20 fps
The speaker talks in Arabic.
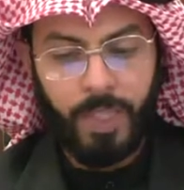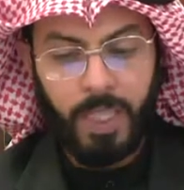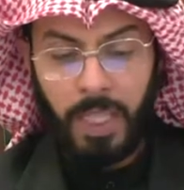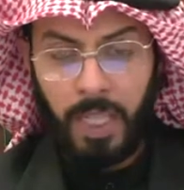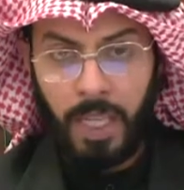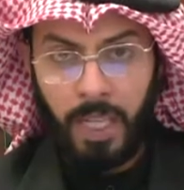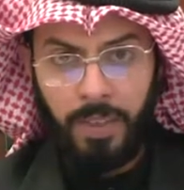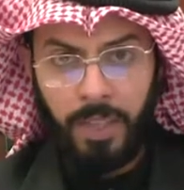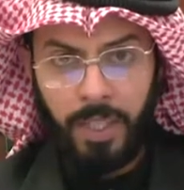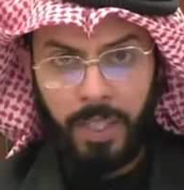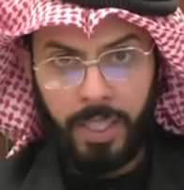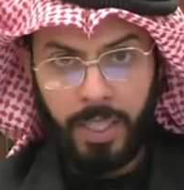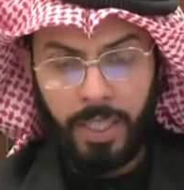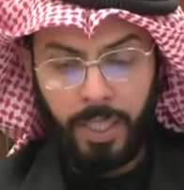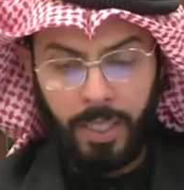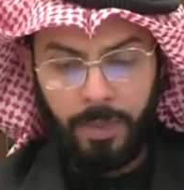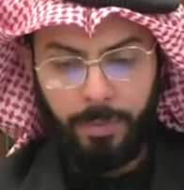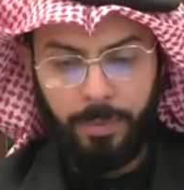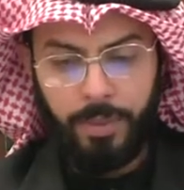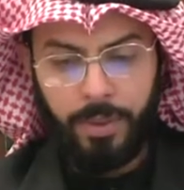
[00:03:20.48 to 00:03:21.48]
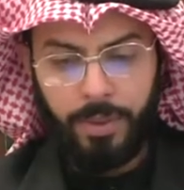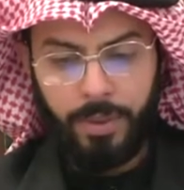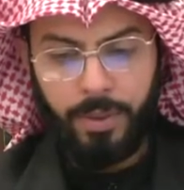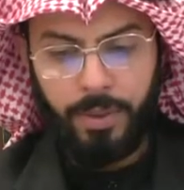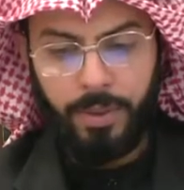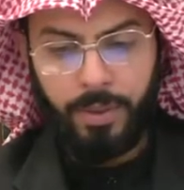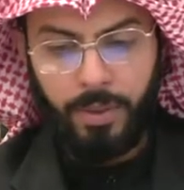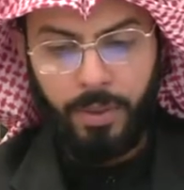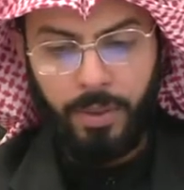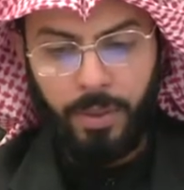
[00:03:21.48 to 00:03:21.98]
هذا الكتاب
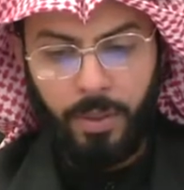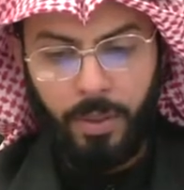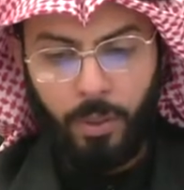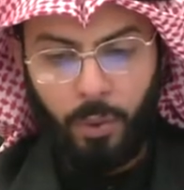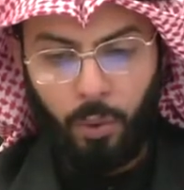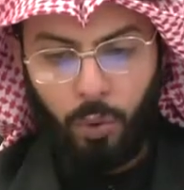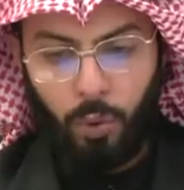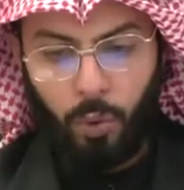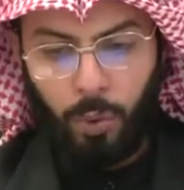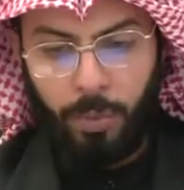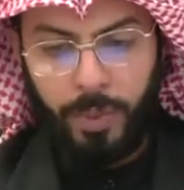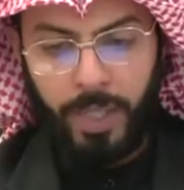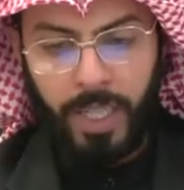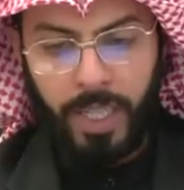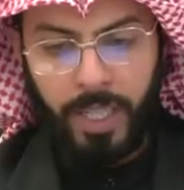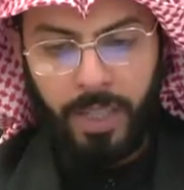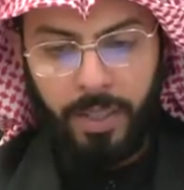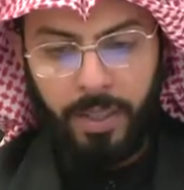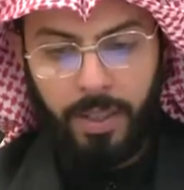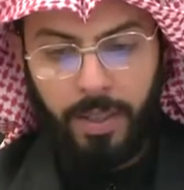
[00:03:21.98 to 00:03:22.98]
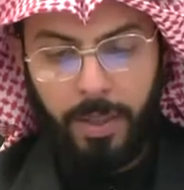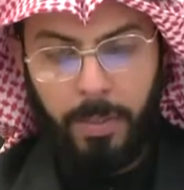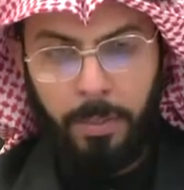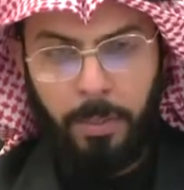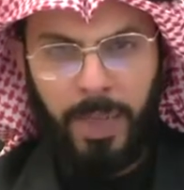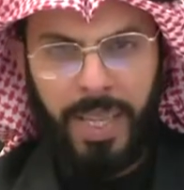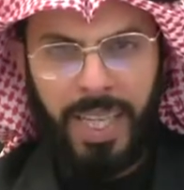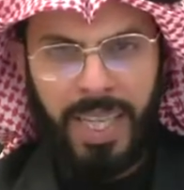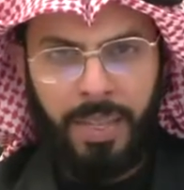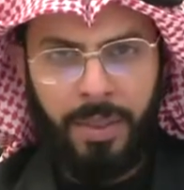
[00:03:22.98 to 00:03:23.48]
طبع
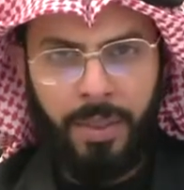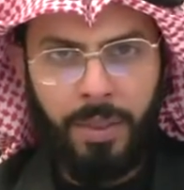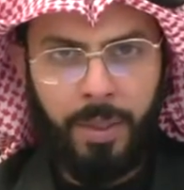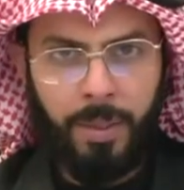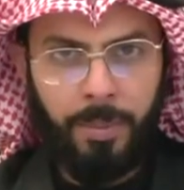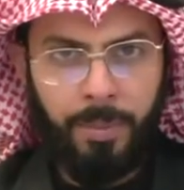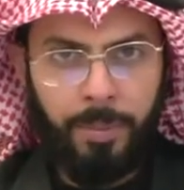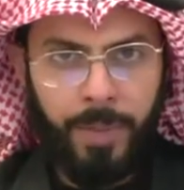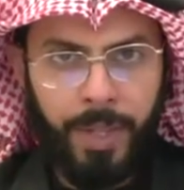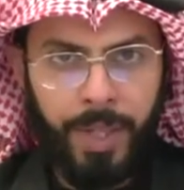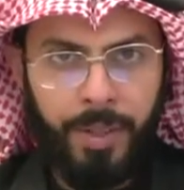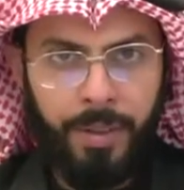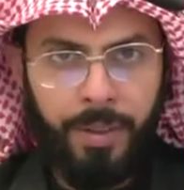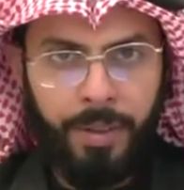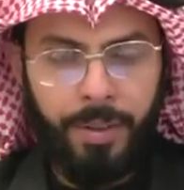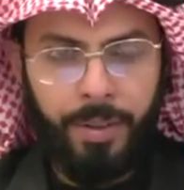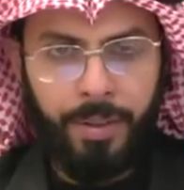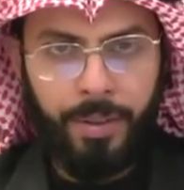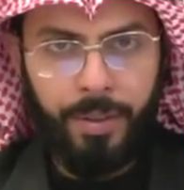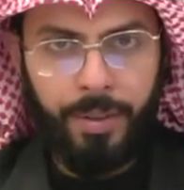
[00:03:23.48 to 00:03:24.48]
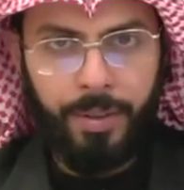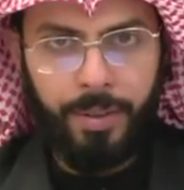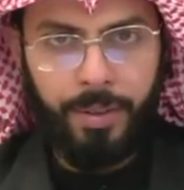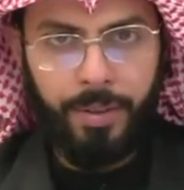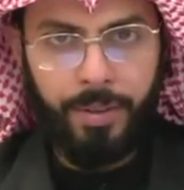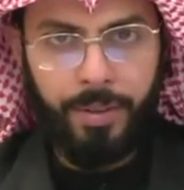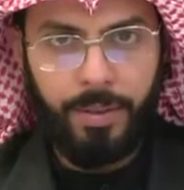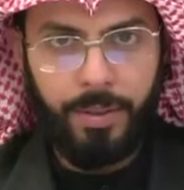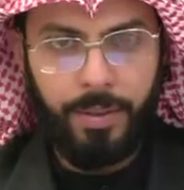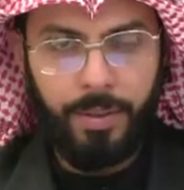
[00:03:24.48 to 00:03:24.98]
بإذن من
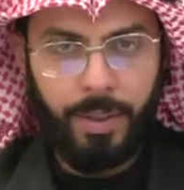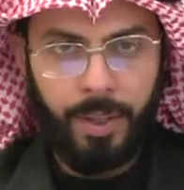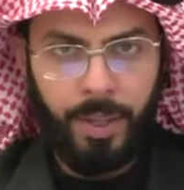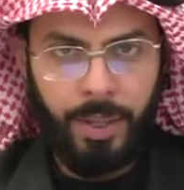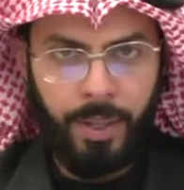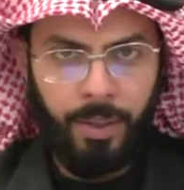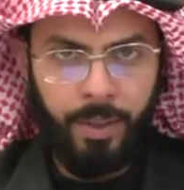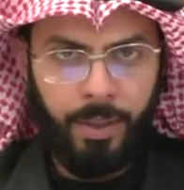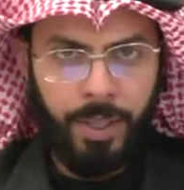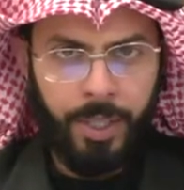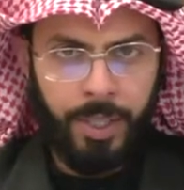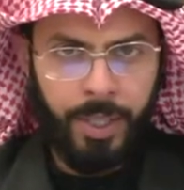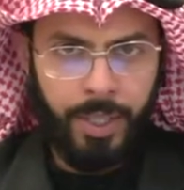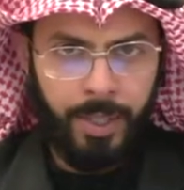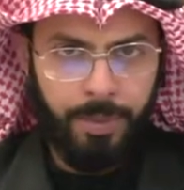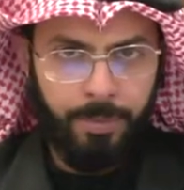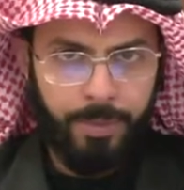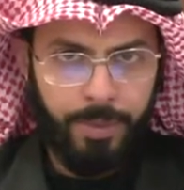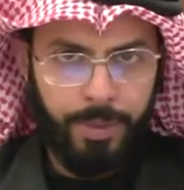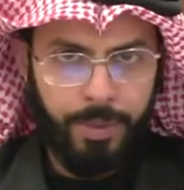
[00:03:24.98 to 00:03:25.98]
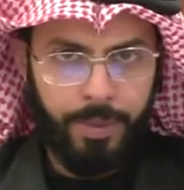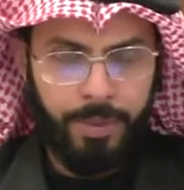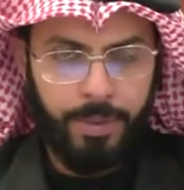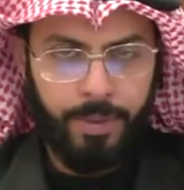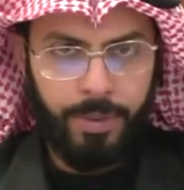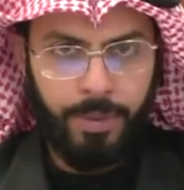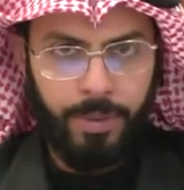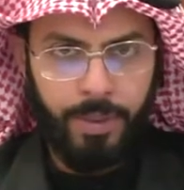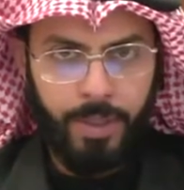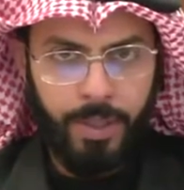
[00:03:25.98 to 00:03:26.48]
قرأوا الكتاب
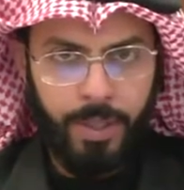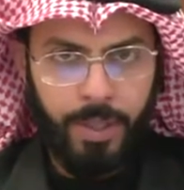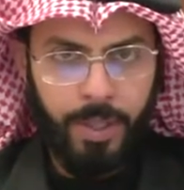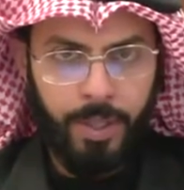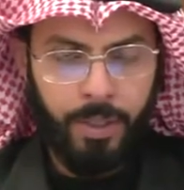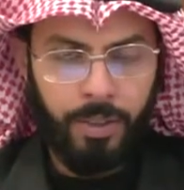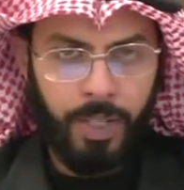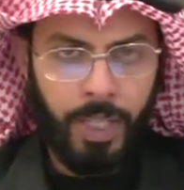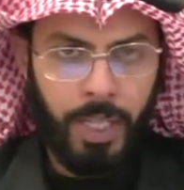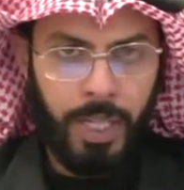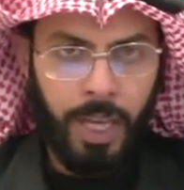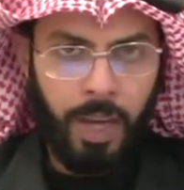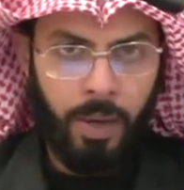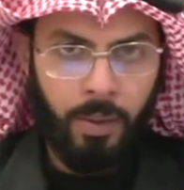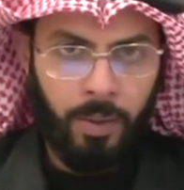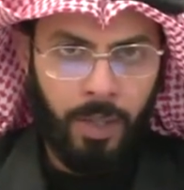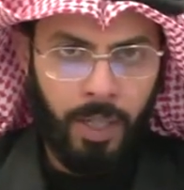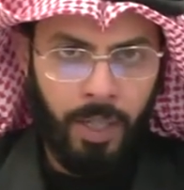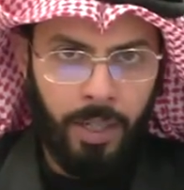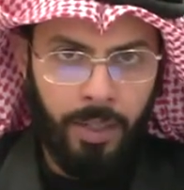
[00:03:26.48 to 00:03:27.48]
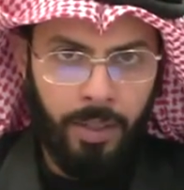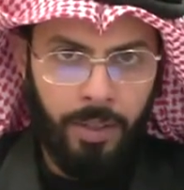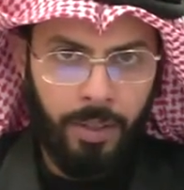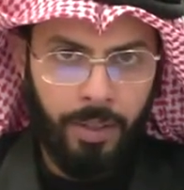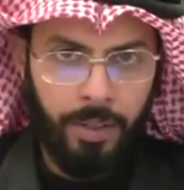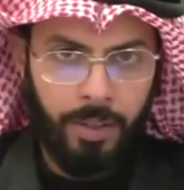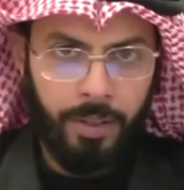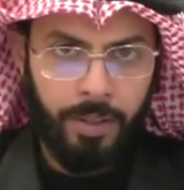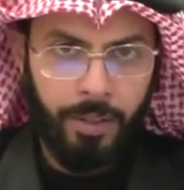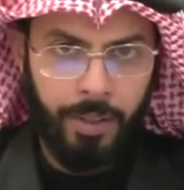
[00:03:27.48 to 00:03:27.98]
اطلعوا عليه
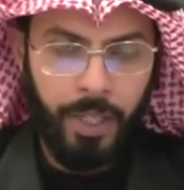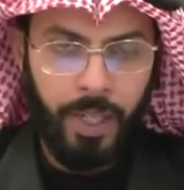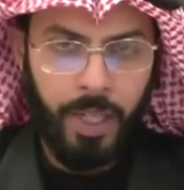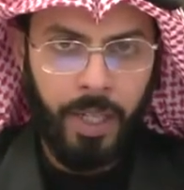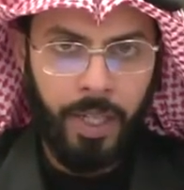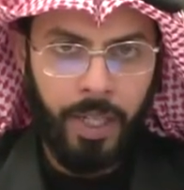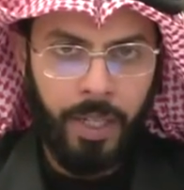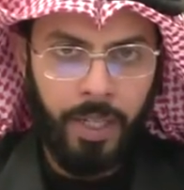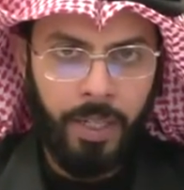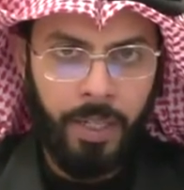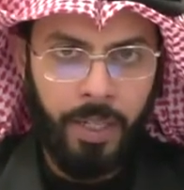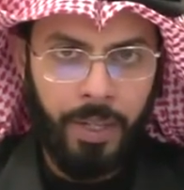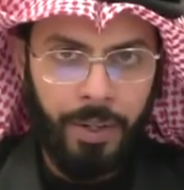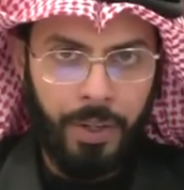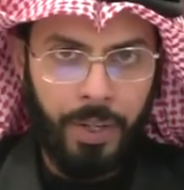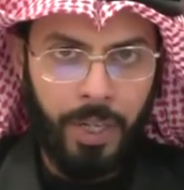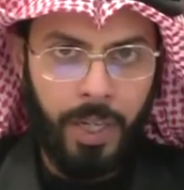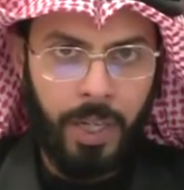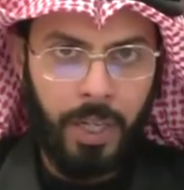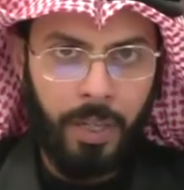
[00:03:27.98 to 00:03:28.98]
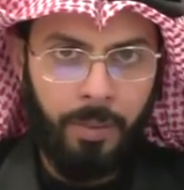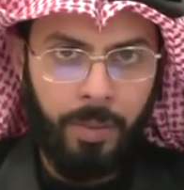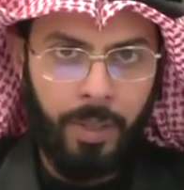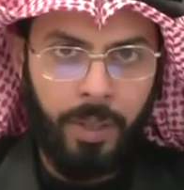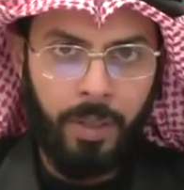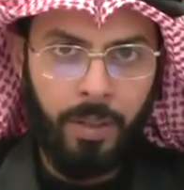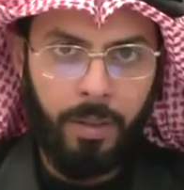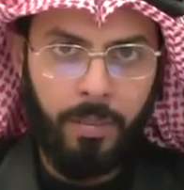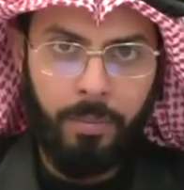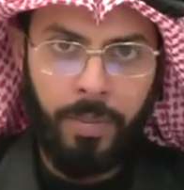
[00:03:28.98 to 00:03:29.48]
دخل إلى
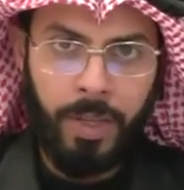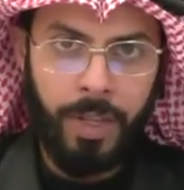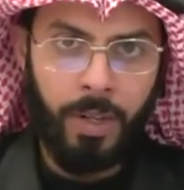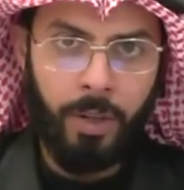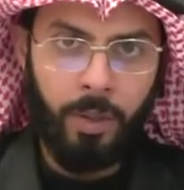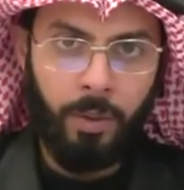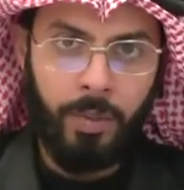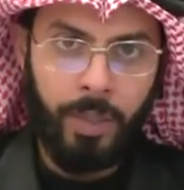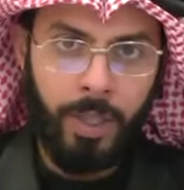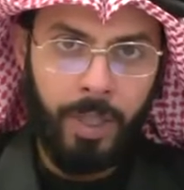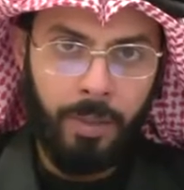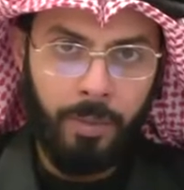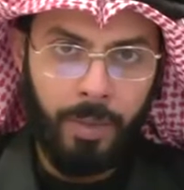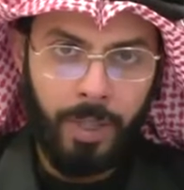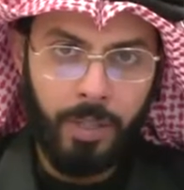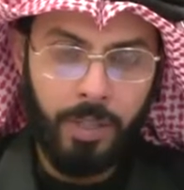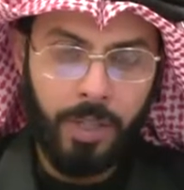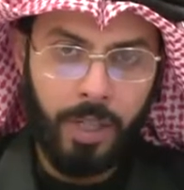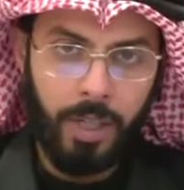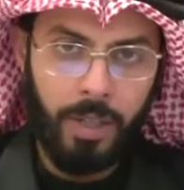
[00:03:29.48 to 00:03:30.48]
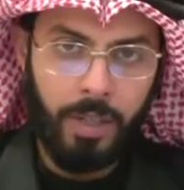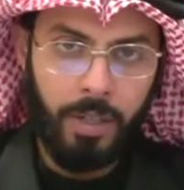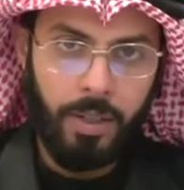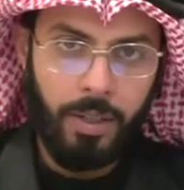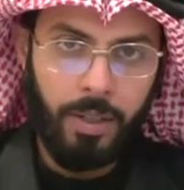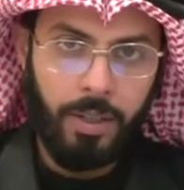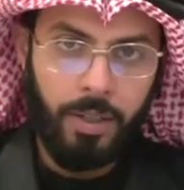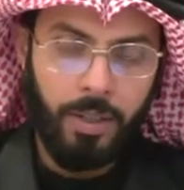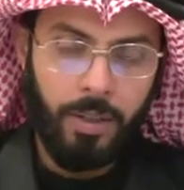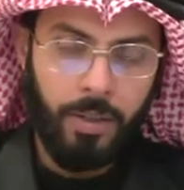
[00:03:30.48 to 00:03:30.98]
الرقابة ما رأوا به بأسه
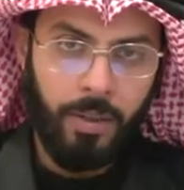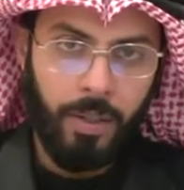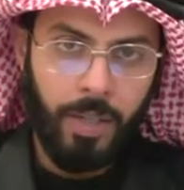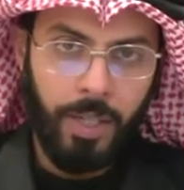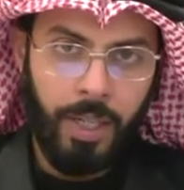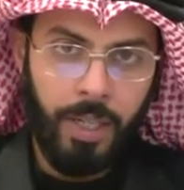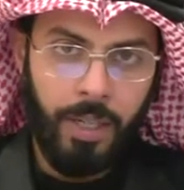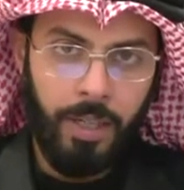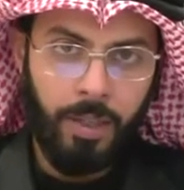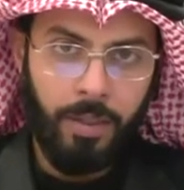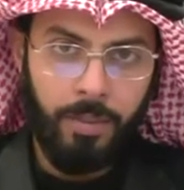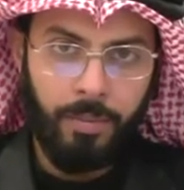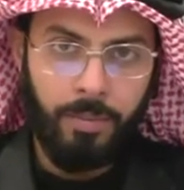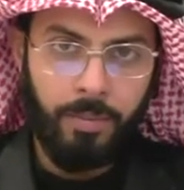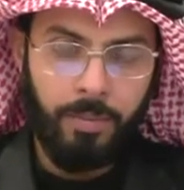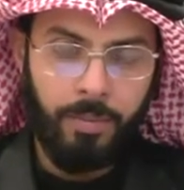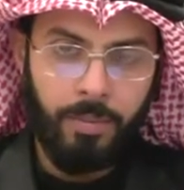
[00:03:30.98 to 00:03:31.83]
وكأنهم